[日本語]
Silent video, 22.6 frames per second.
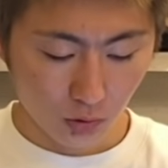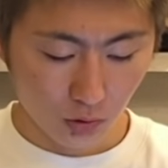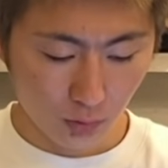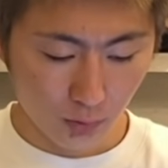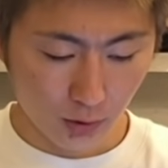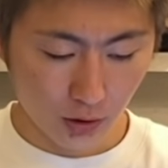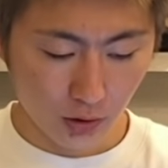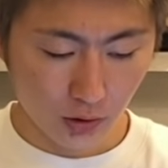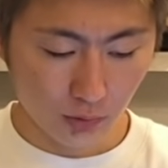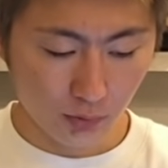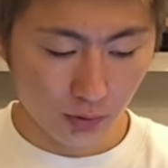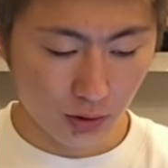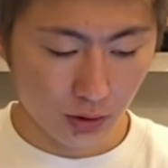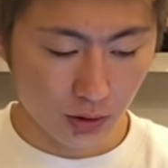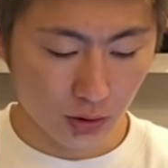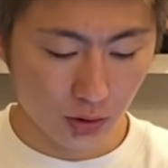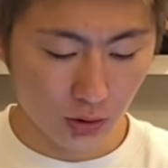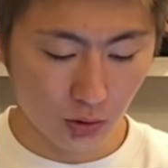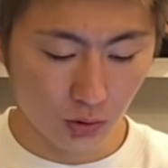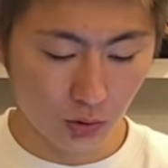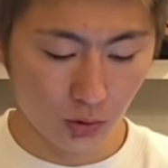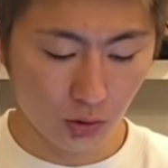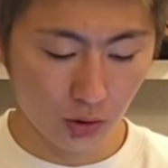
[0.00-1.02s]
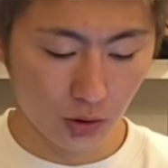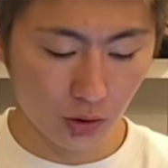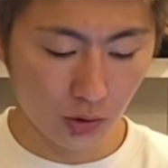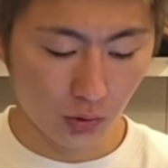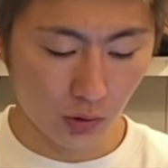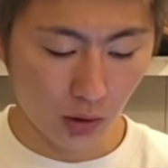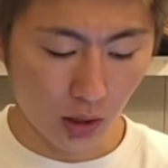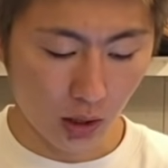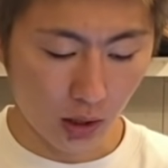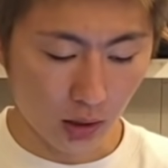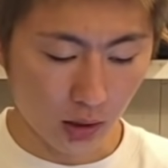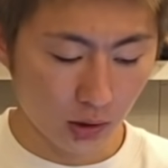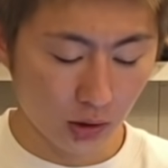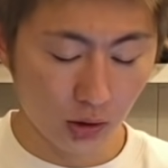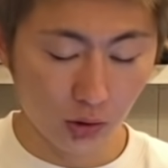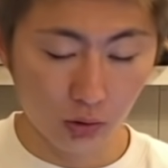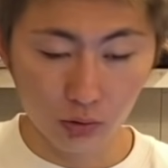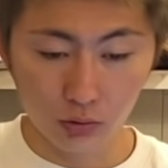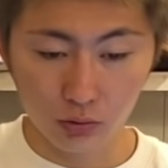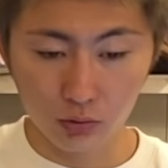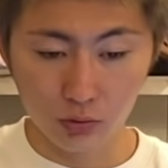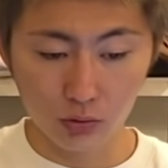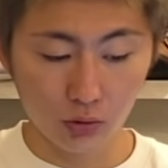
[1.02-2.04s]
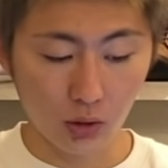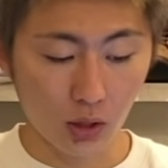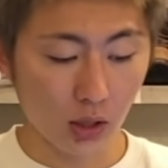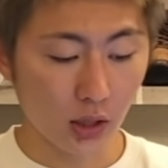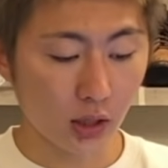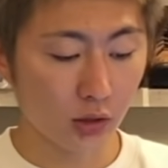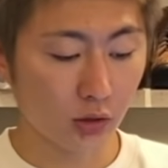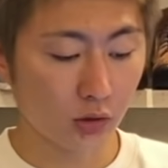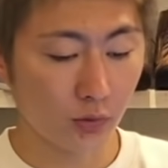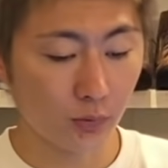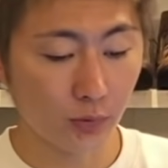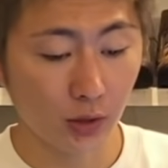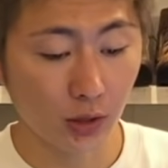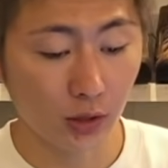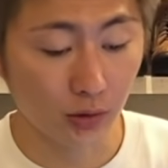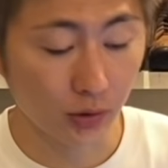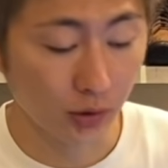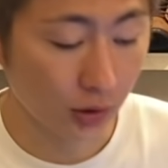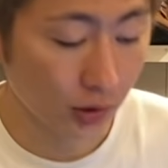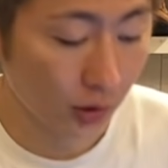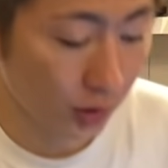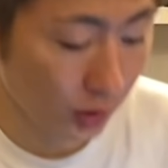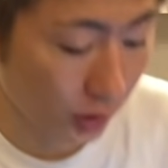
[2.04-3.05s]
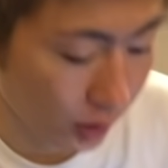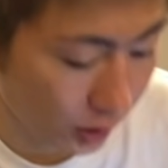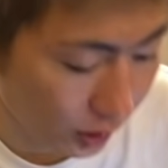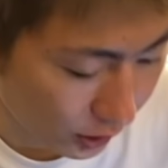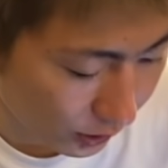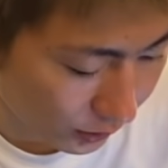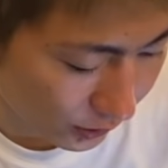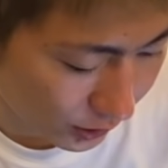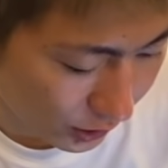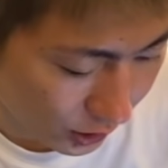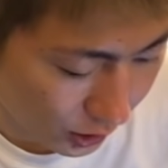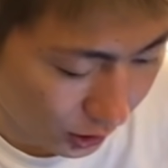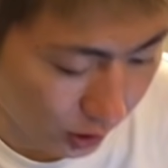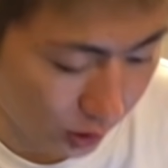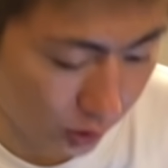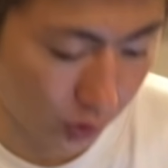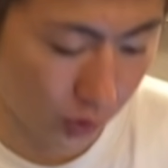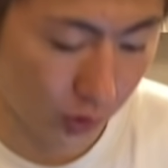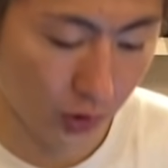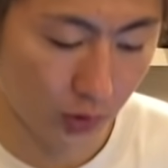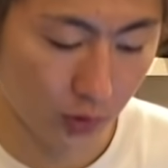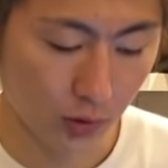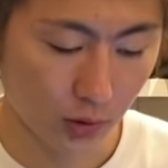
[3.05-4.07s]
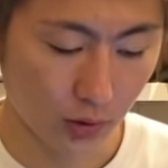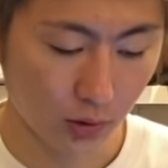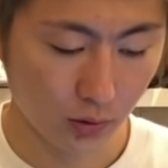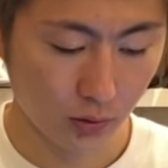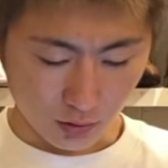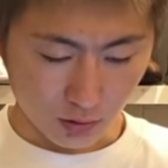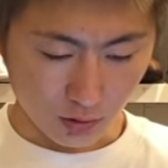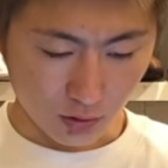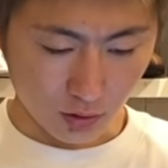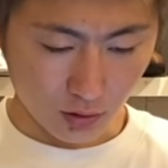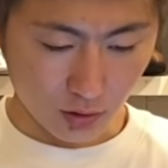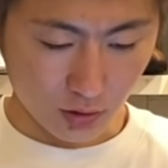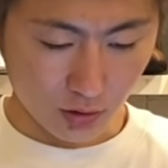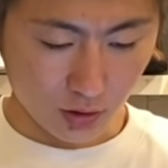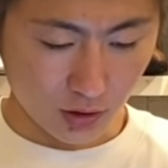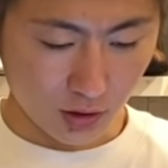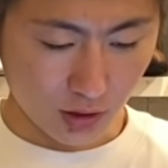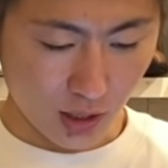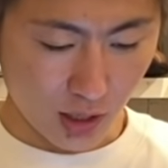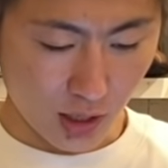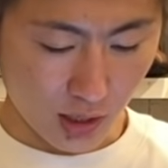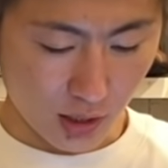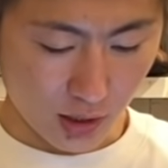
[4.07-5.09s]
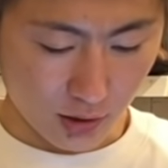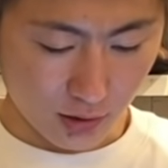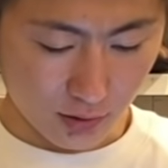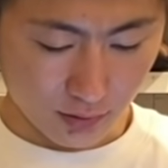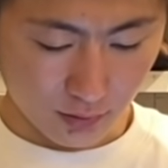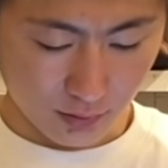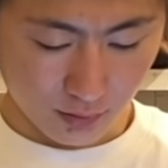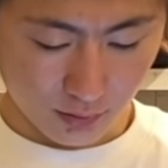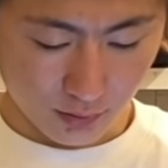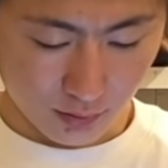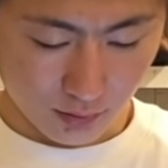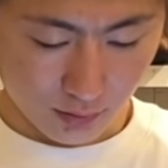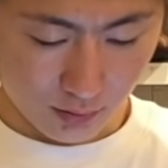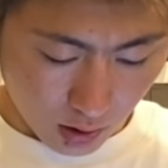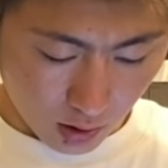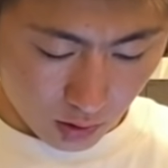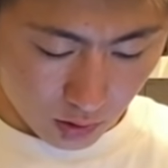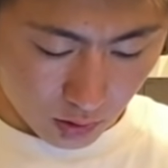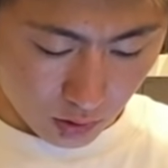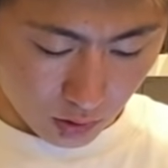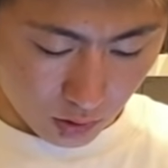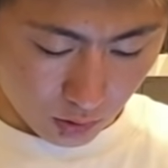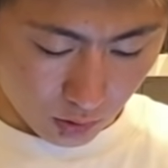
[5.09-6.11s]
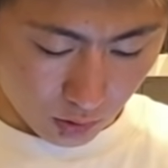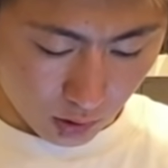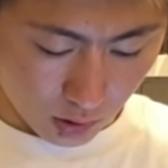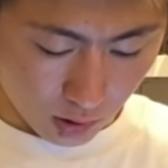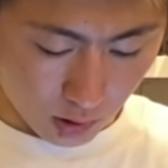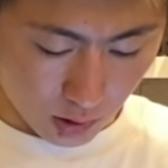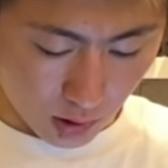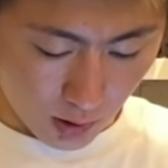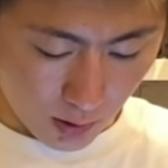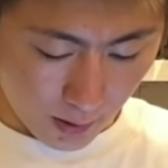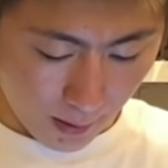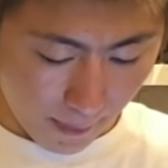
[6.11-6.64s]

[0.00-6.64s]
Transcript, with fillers: のベックマン、すっごい色が黄色く明るく見えるね、なんか。めっちゃかっこいいわ。続いて、はい、あ、一緒の方だ。